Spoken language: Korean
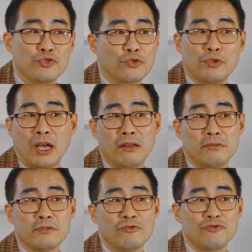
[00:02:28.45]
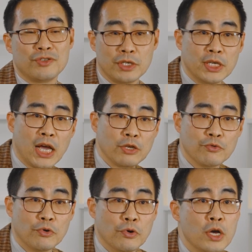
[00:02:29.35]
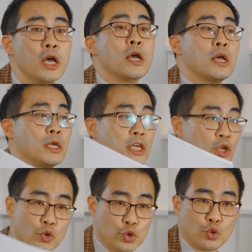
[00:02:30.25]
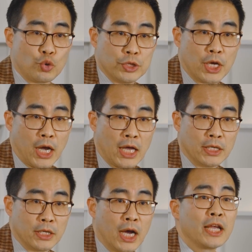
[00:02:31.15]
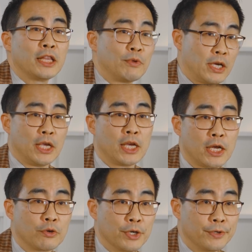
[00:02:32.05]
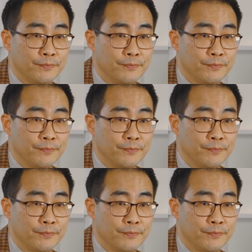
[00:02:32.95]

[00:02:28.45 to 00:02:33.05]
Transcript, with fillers: 무조건 아이건 쓸 수 있어, 이게 아니고 이론적으로 그게 가능하기 때문에 내가 얘기를 하는 거예요.